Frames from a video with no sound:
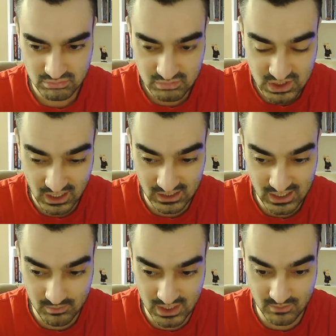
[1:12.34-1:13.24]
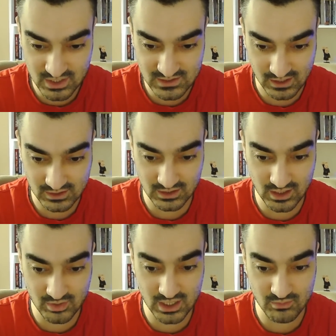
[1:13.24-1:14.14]
sağlayabilir miyiz,
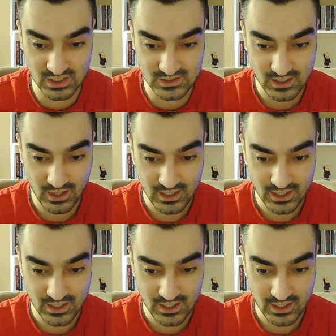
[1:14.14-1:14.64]
salgılayabilir miyiz?